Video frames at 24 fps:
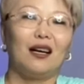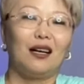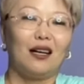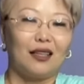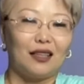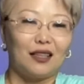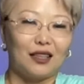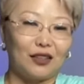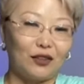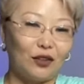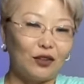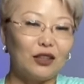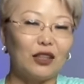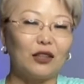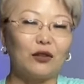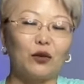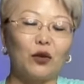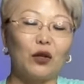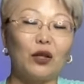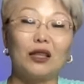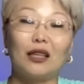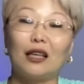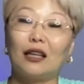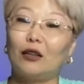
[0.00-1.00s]
Что
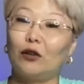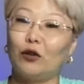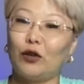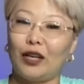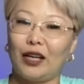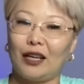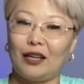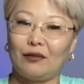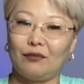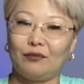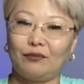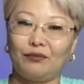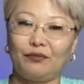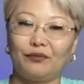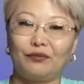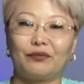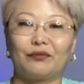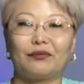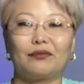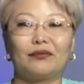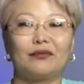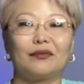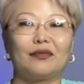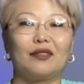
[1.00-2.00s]
такое калория?
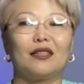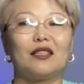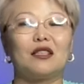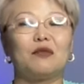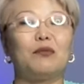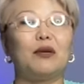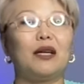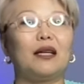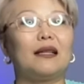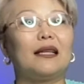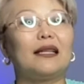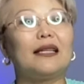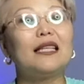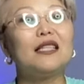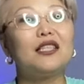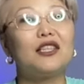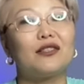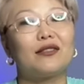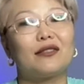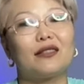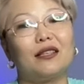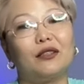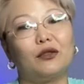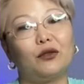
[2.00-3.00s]
С
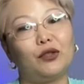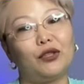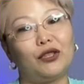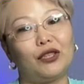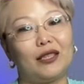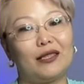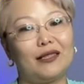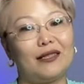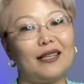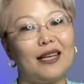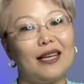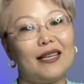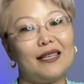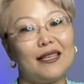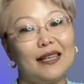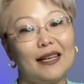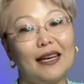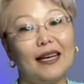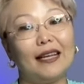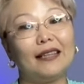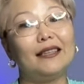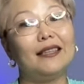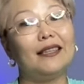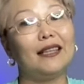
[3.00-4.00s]
биологической точки зрения
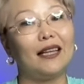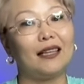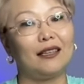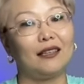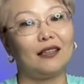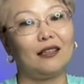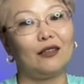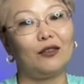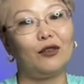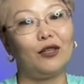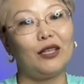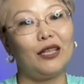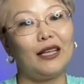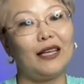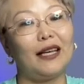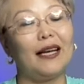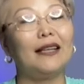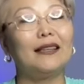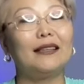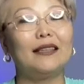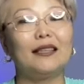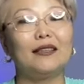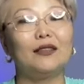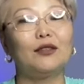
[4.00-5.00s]
одна калория –
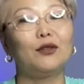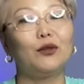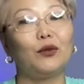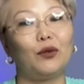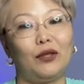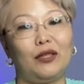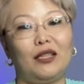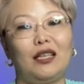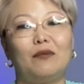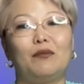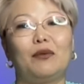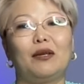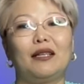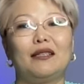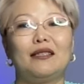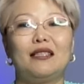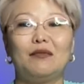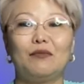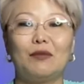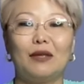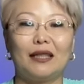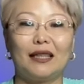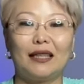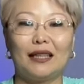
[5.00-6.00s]
это то
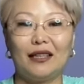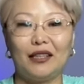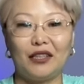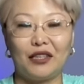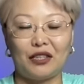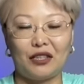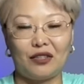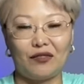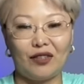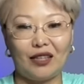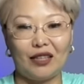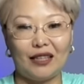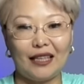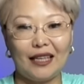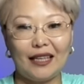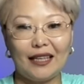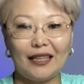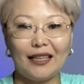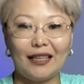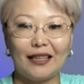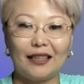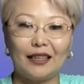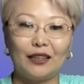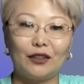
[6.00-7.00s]
необходимое количество
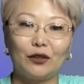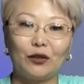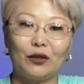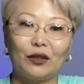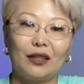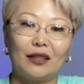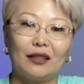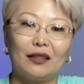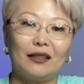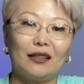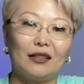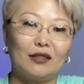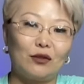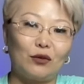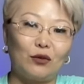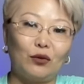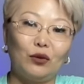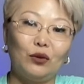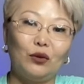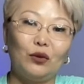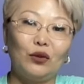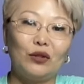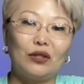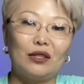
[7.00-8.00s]
энергии, которое
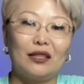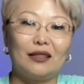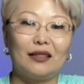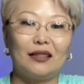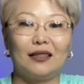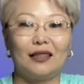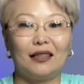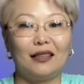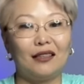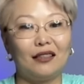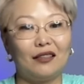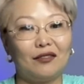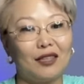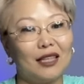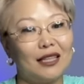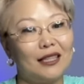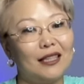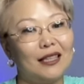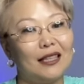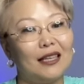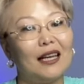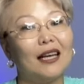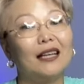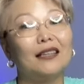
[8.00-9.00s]
расходуется на
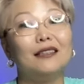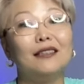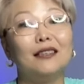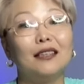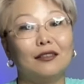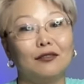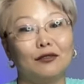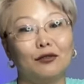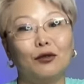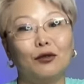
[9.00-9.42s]
нагревание 1